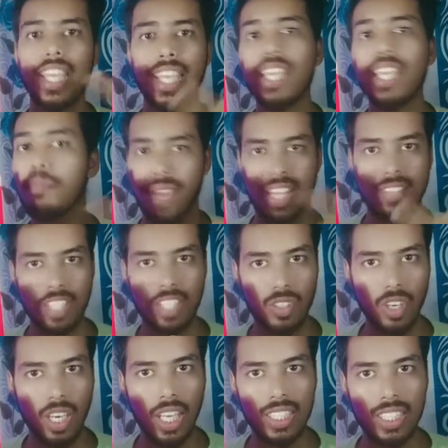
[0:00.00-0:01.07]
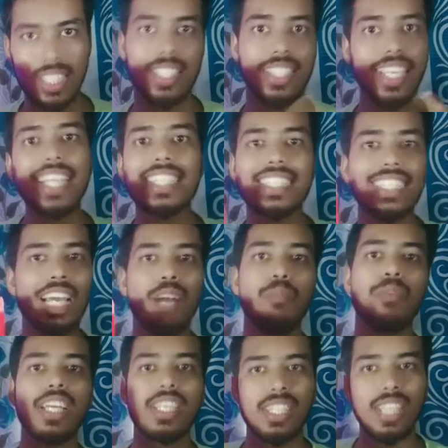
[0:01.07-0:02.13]
কী কী মেনশন করা আছে নেক্সট
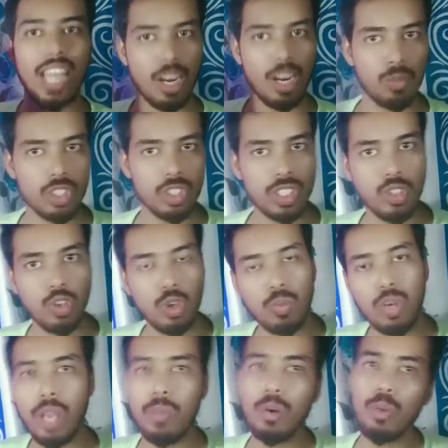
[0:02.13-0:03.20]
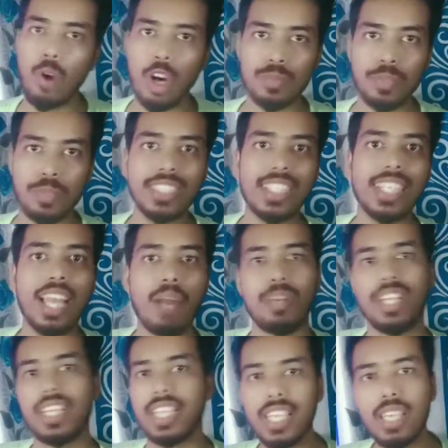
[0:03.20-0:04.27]
আমরা এটির আনবক্সিং করব এবং বক্স পেক থেকে
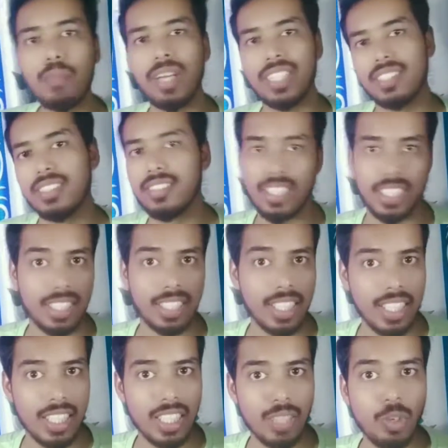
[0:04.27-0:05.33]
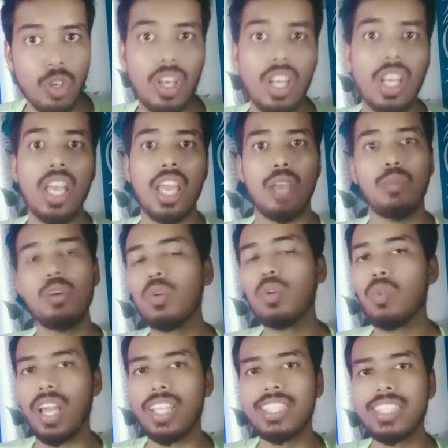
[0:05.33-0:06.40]
আমরা কী কী পাচ্ছি সেটি দেখে নিব এবং
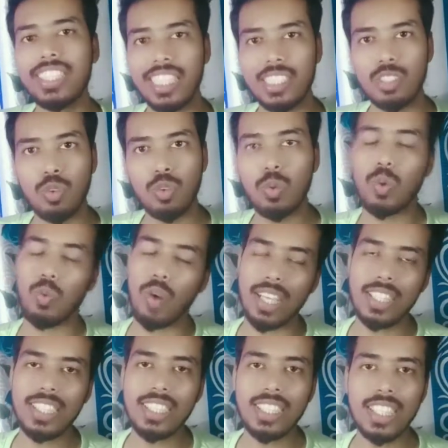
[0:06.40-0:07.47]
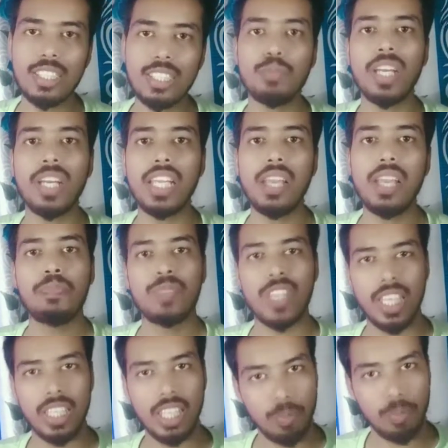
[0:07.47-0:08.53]
কোয়ালিটি টেস্ট করব কোয়ালিটি টেস্ট মানে
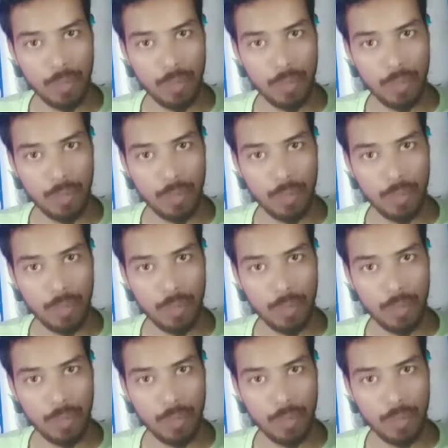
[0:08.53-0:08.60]
এটা